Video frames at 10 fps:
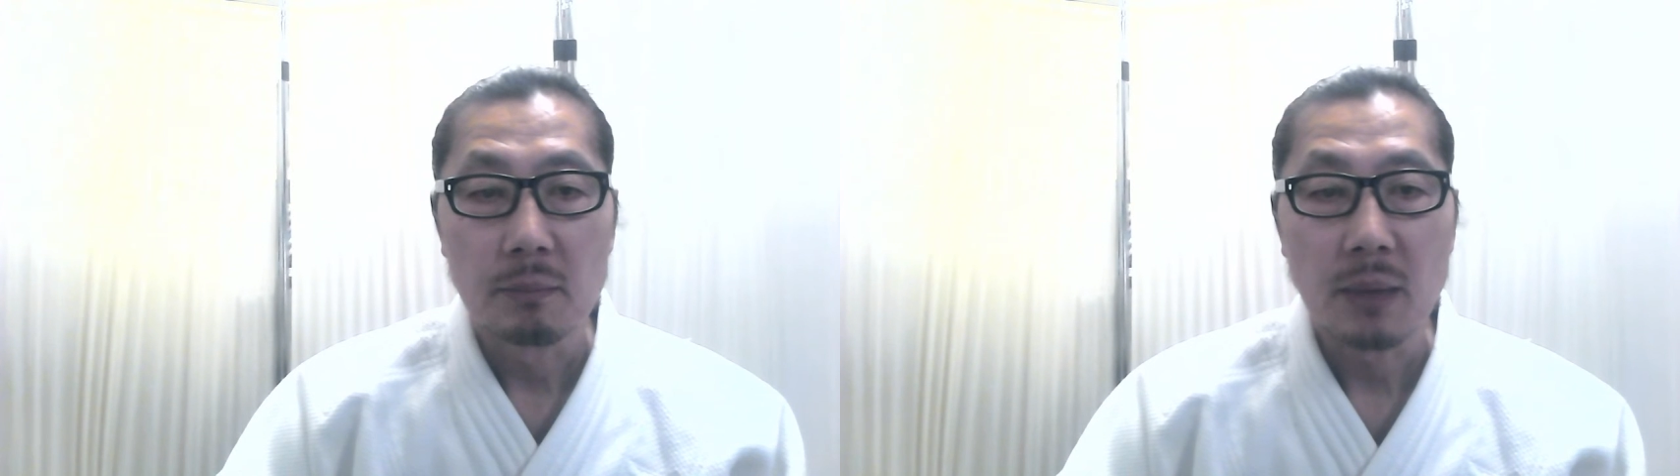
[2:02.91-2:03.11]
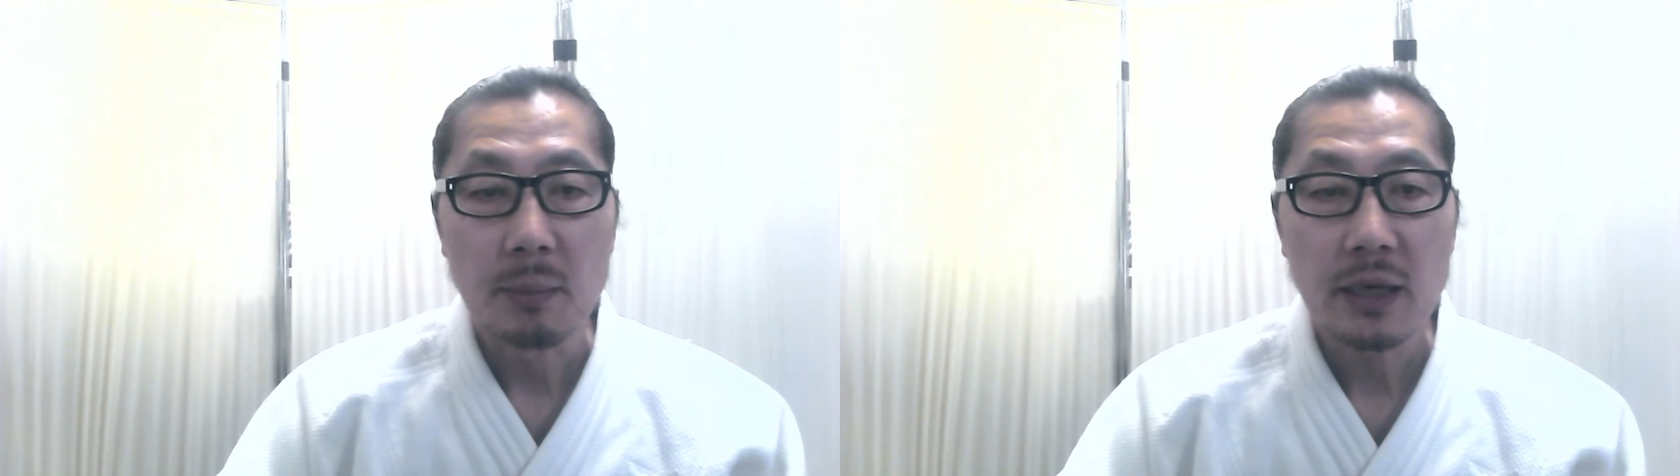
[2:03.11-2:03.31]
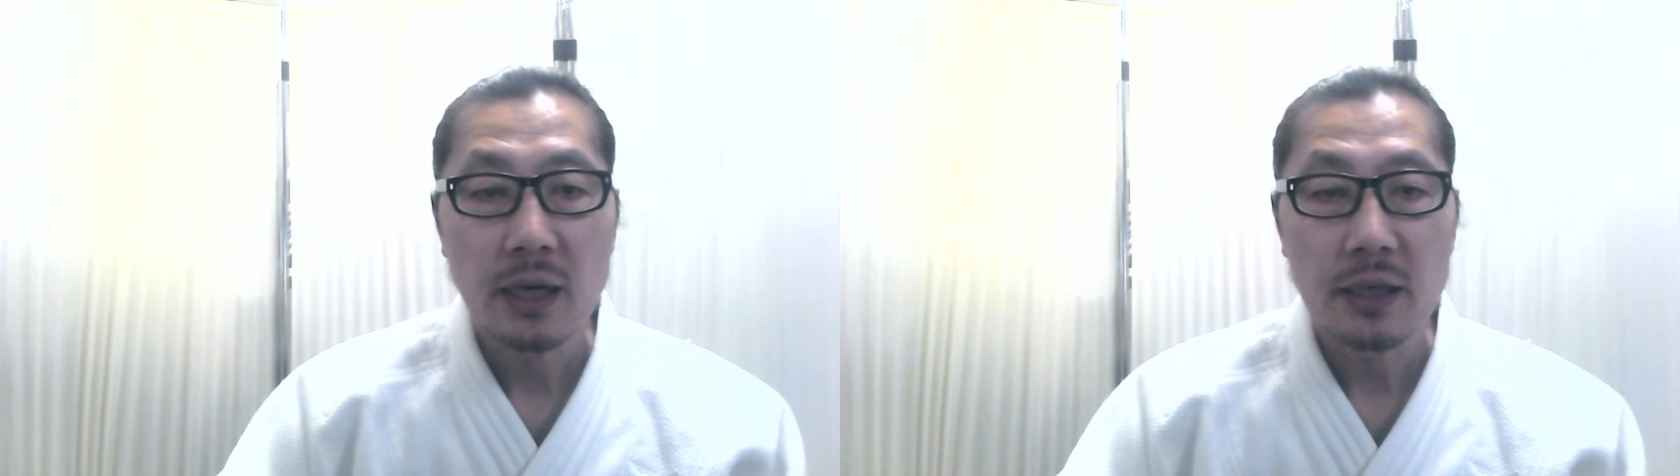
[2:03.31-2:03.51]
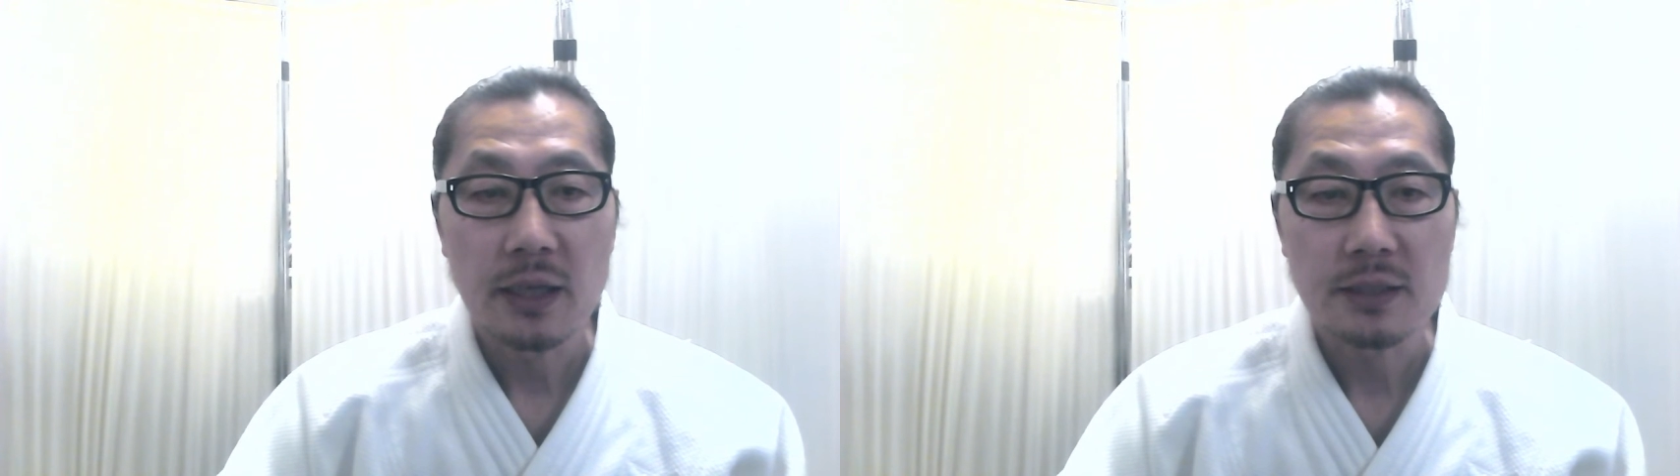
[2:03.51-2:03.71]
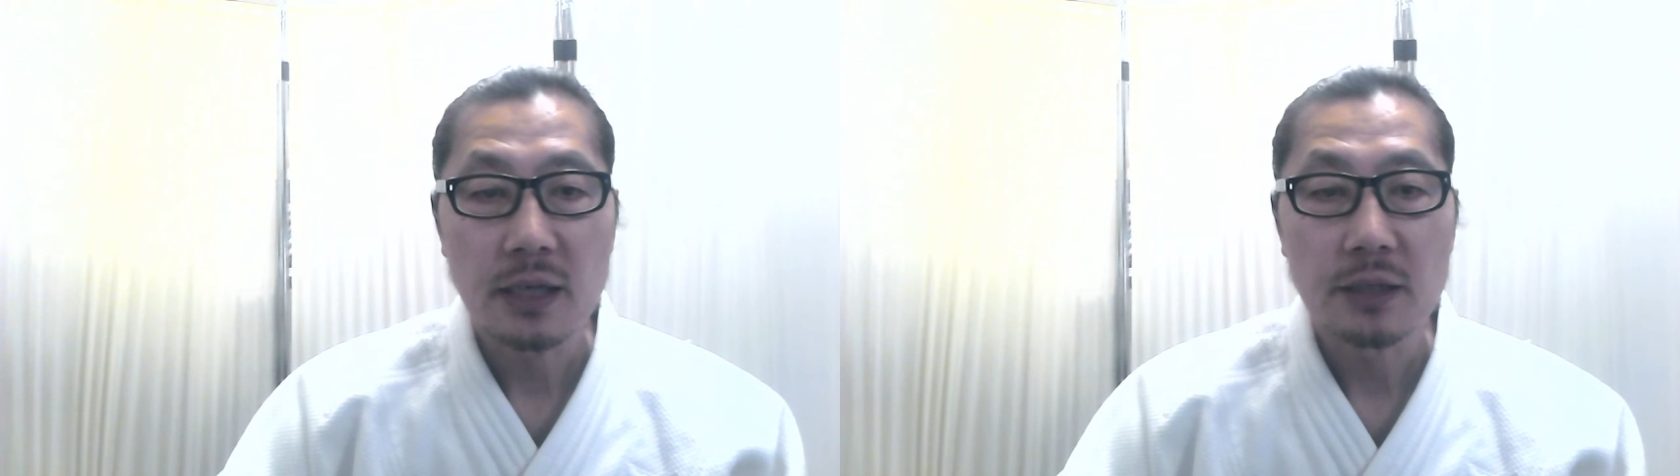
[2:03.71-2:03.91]
豆か
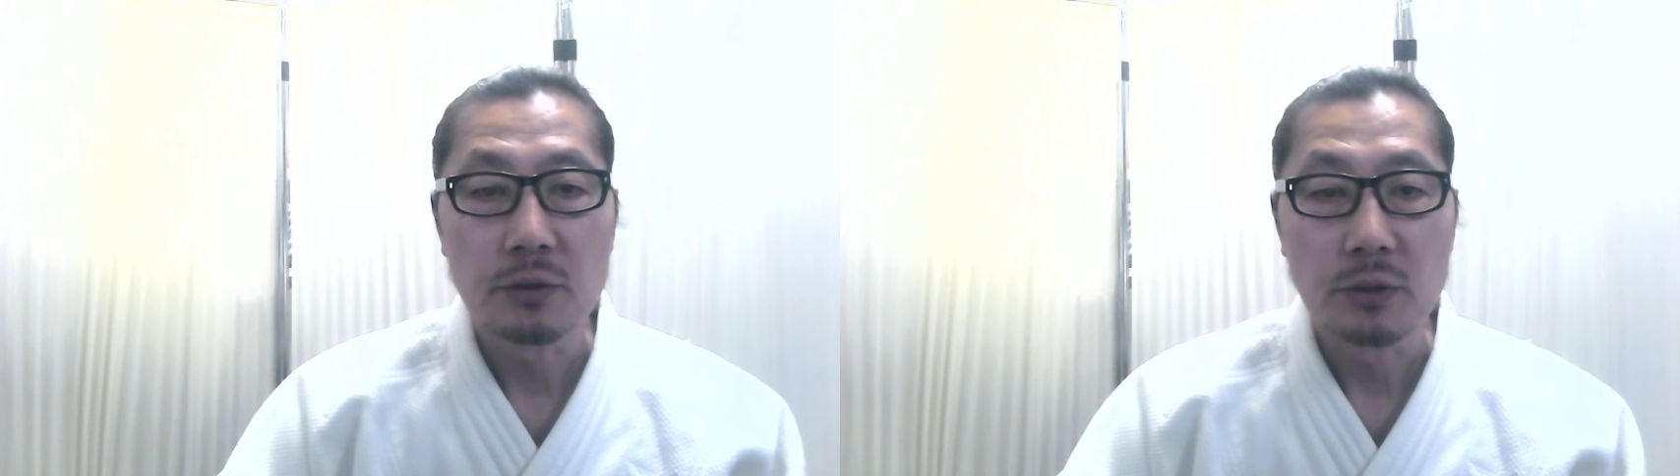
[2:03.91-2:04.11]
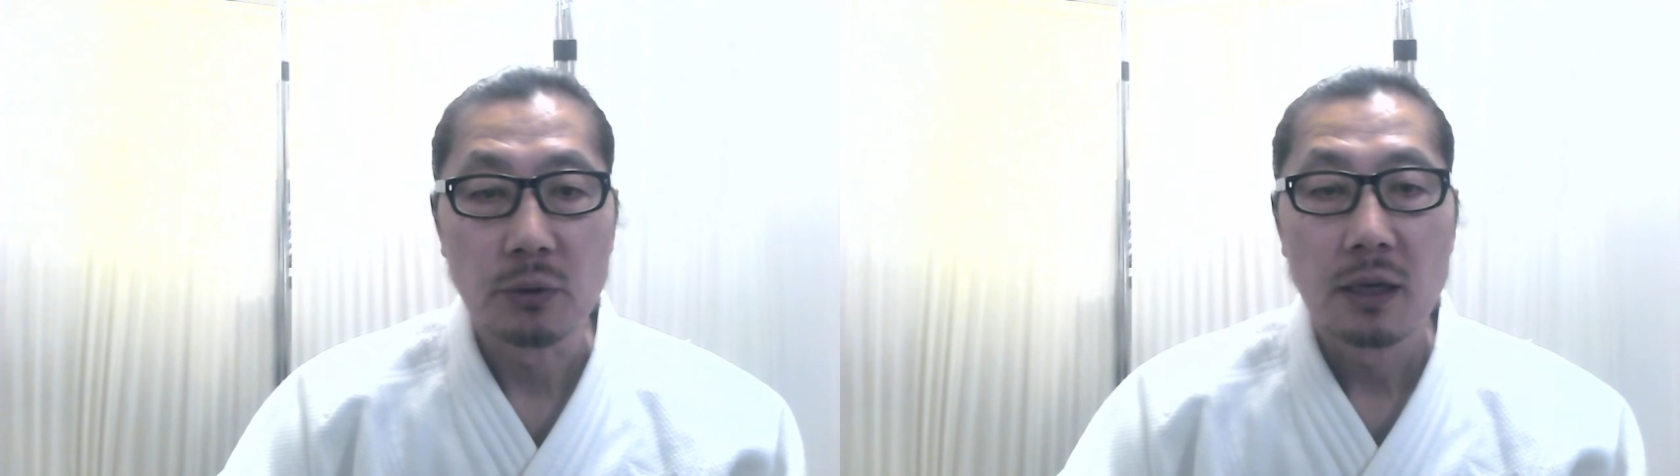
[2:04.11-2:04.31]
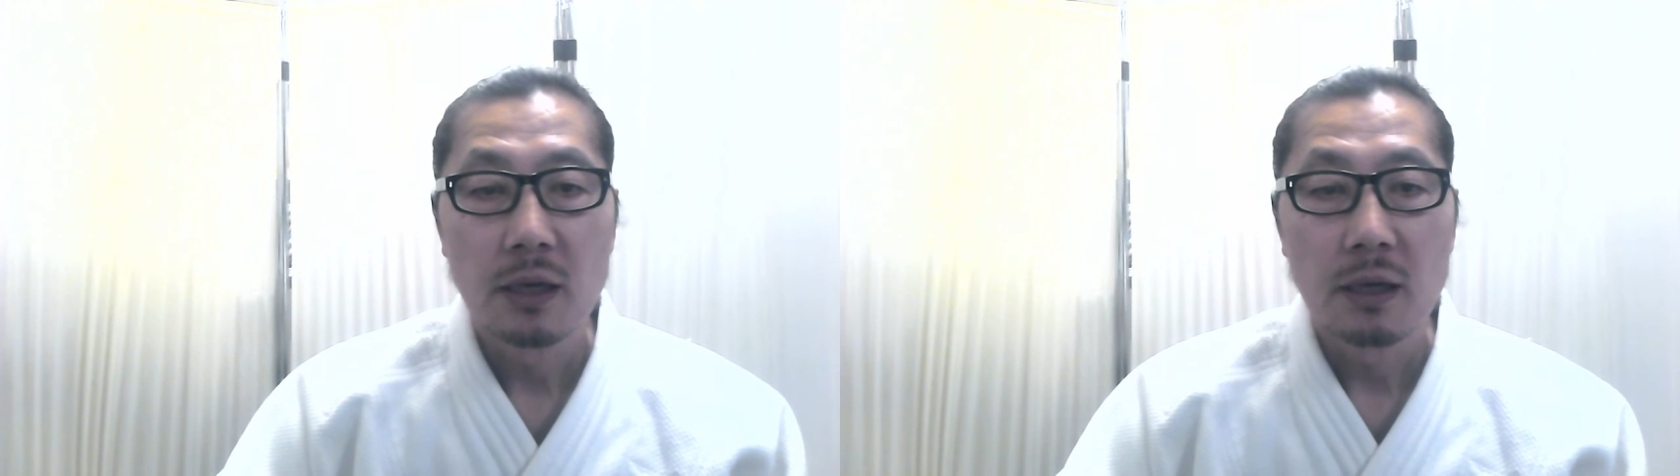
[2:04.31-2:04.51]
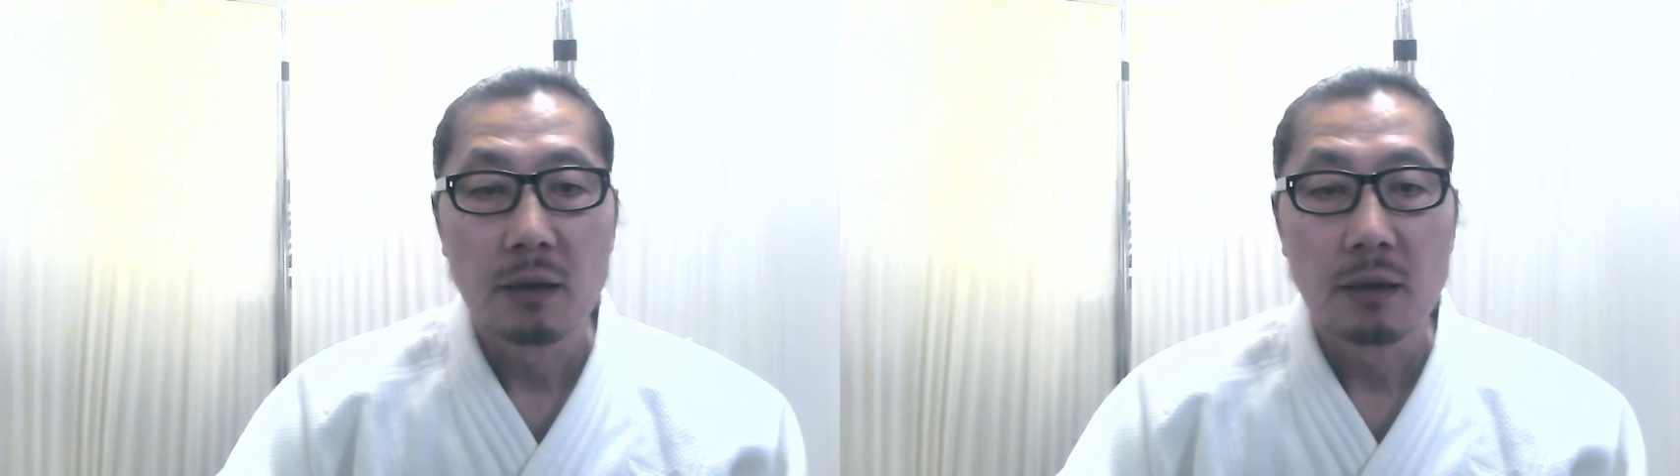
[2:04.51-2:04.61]
野菜類を